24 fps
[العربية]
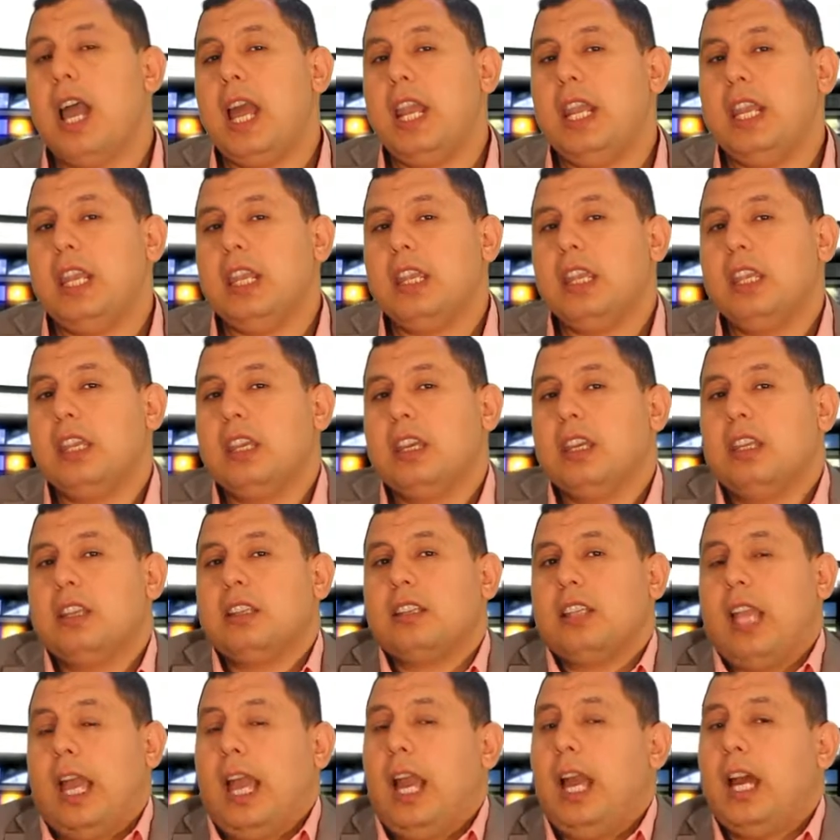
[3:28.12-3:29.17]
قال لي
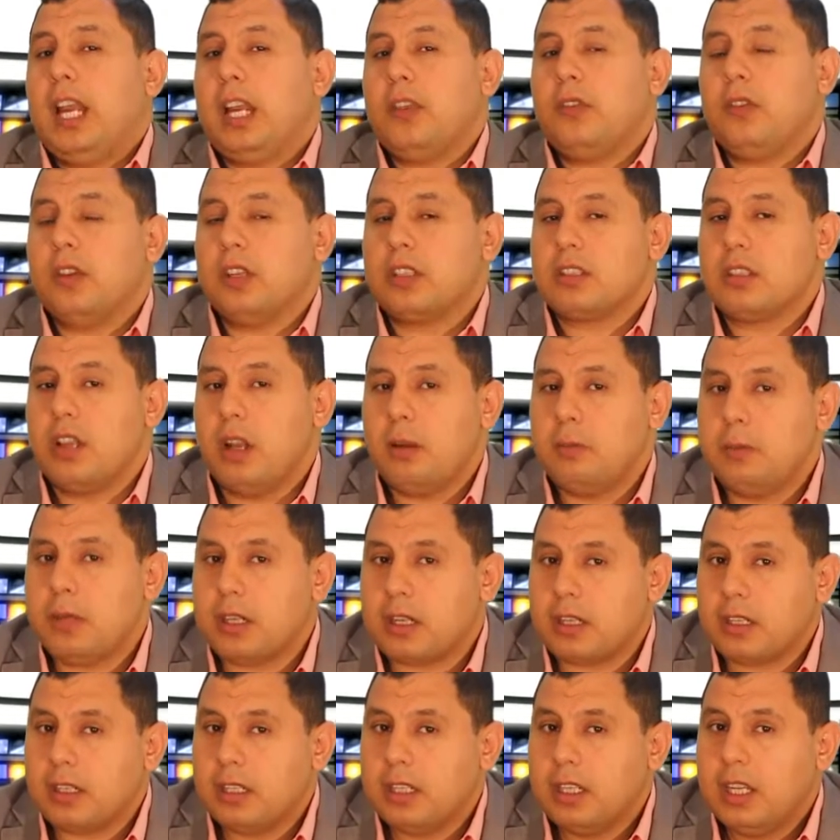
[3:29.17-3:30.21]
أنت عارف يا
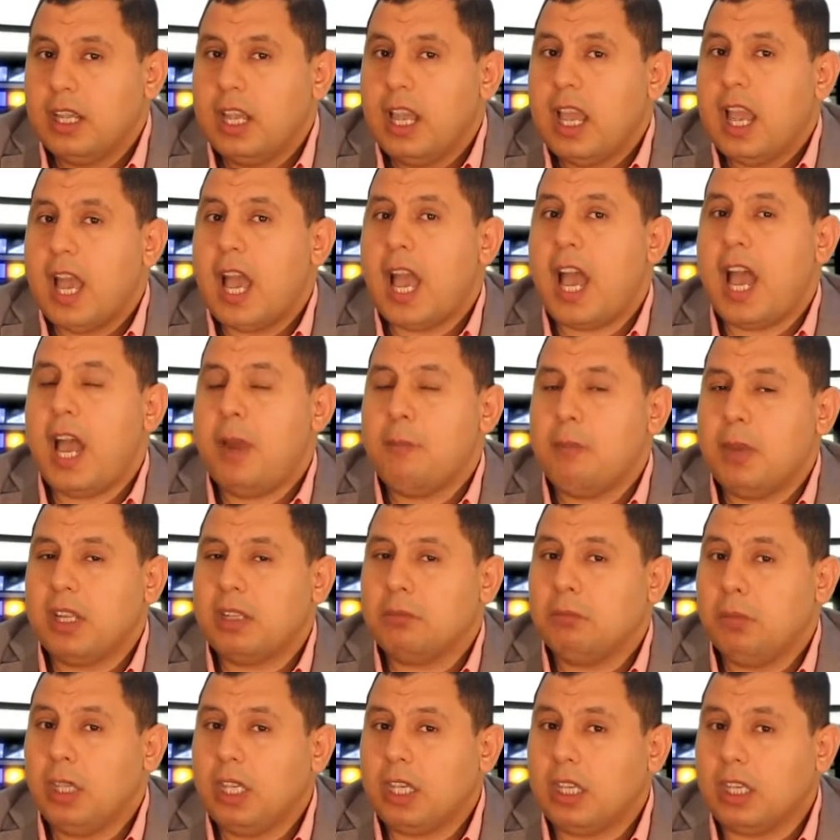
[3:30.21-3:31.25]
صابر
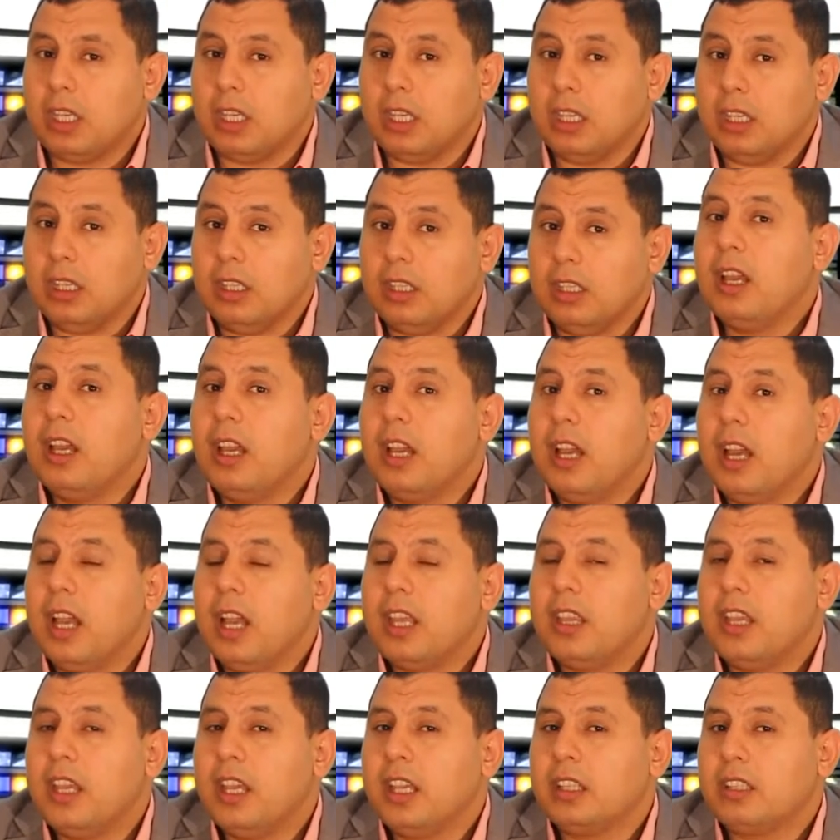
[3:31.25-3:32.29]
أحمد مكي
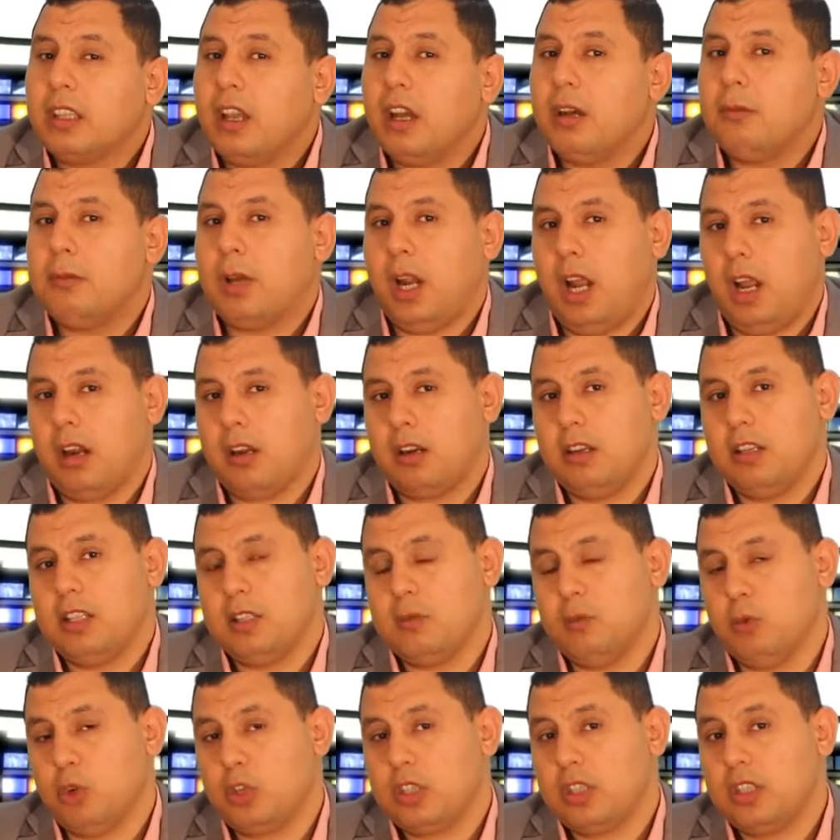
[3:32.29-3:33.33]
هذا يتآمر على
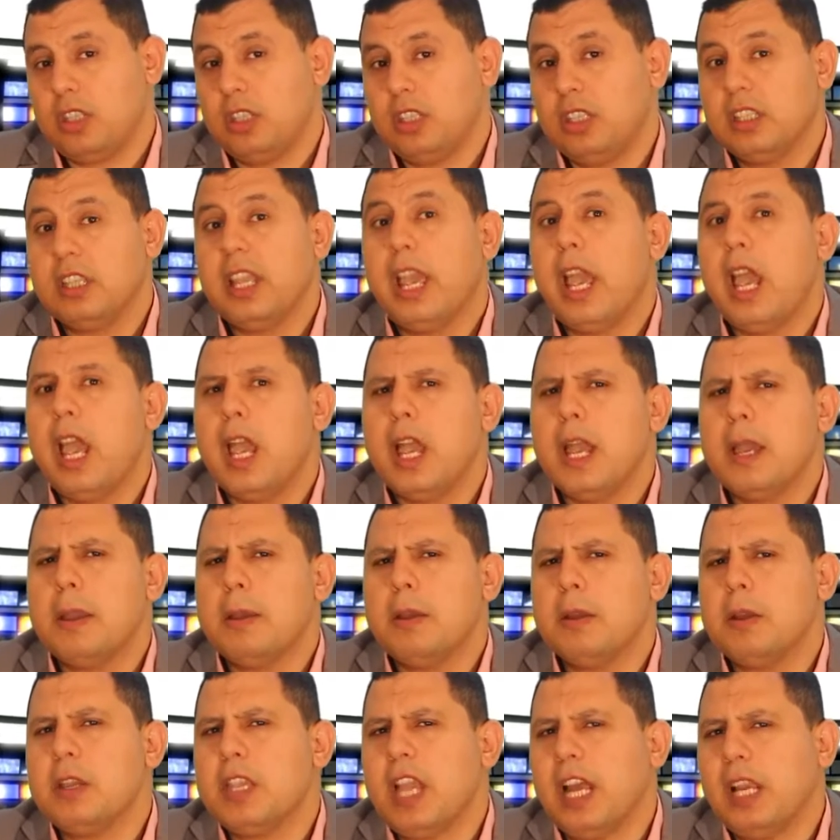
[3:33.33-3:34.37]
الرئيس مرسي ده
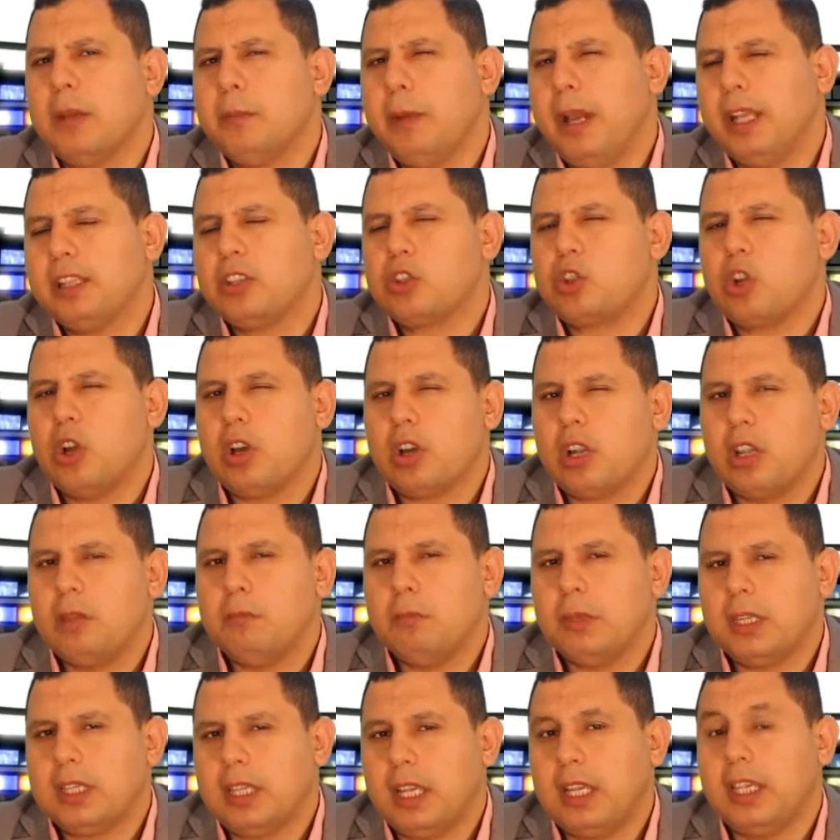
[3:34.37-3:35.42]
يعني بعد
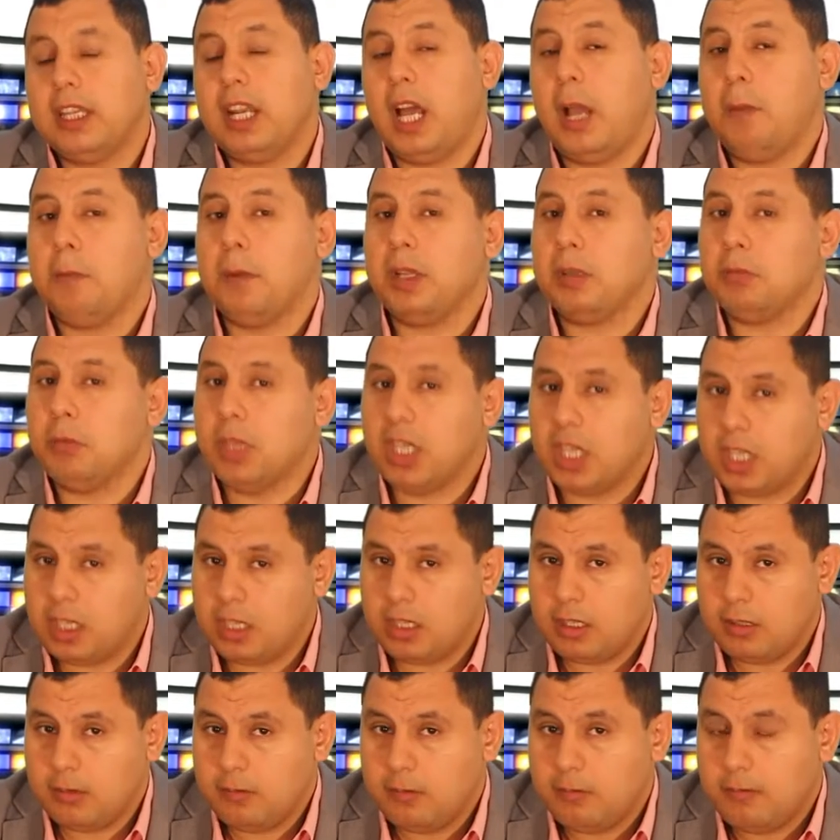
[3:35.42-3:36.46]
شهرين من تعيين أحمد
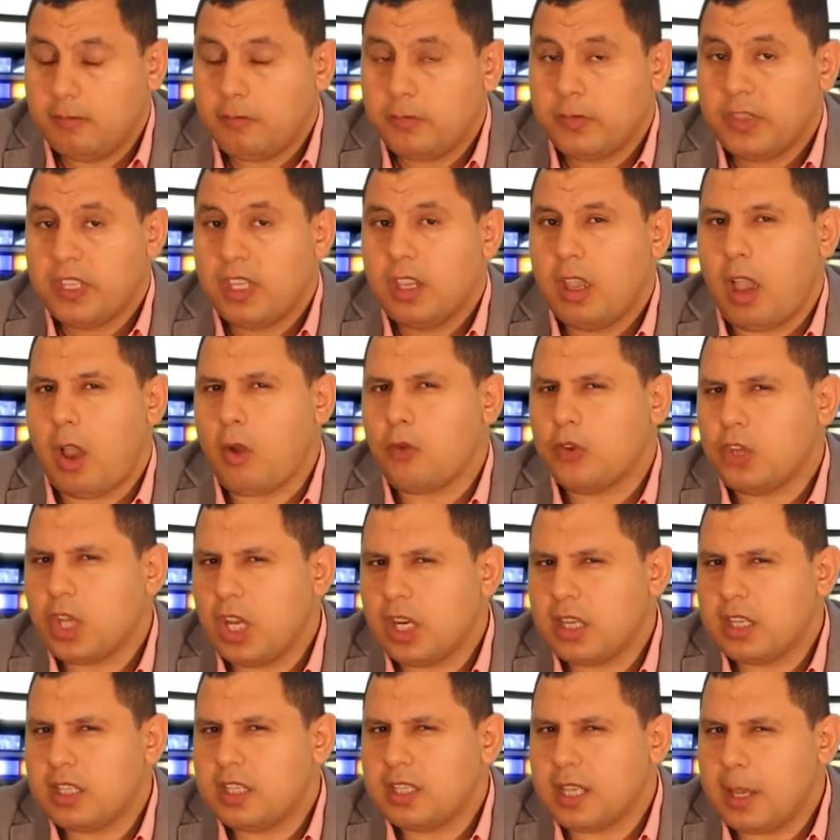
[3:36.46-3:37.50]
مكي أو في
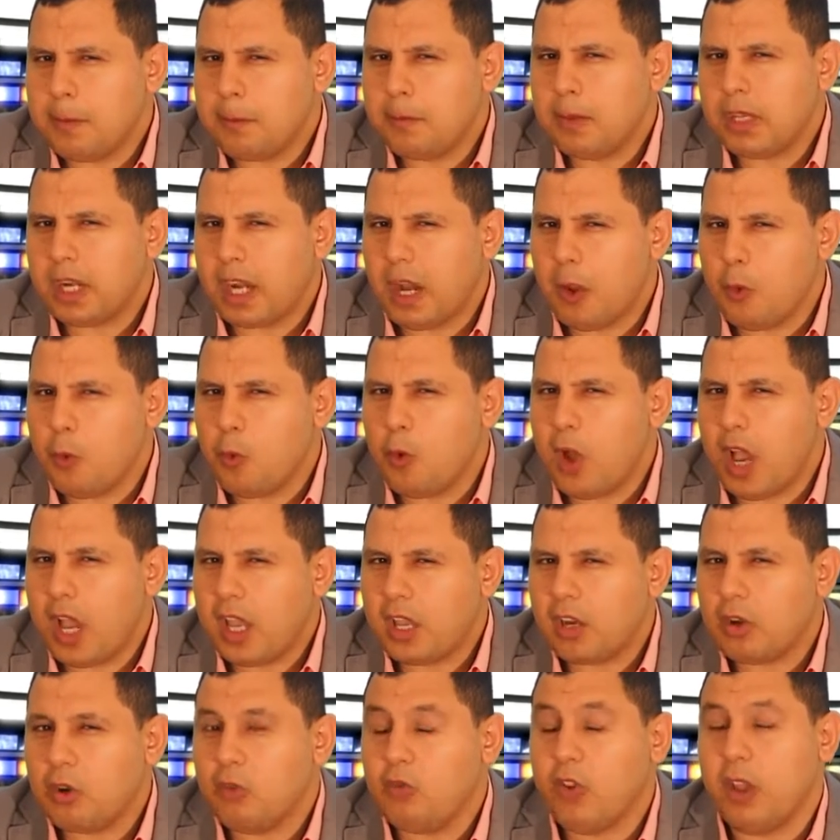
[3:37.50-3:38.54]
شهر ديسمبر أو
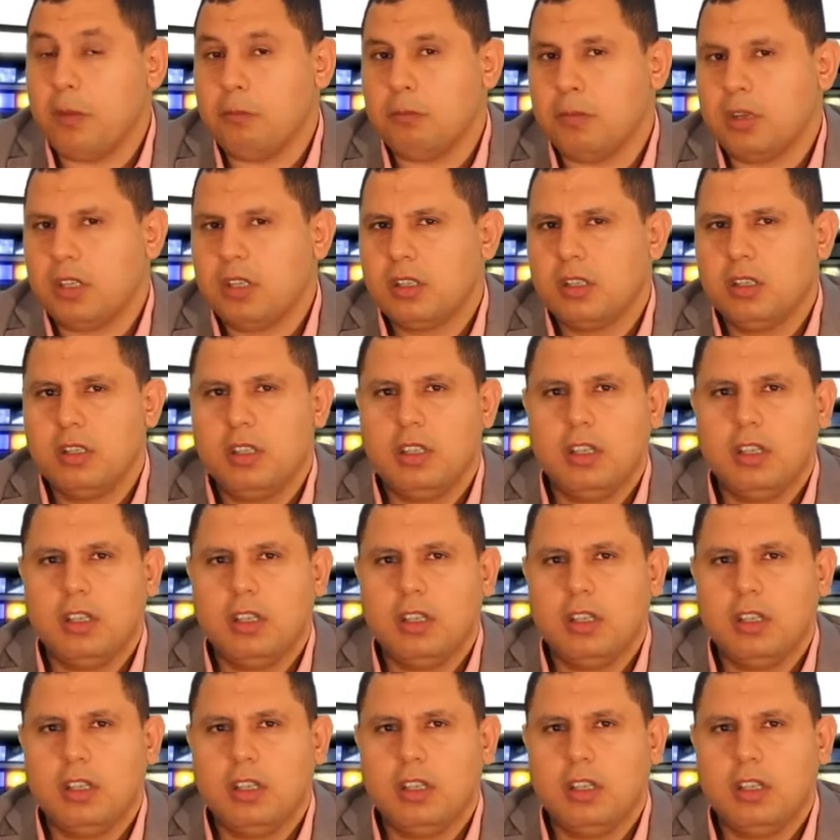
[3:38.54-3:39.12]
آخر نوفمبر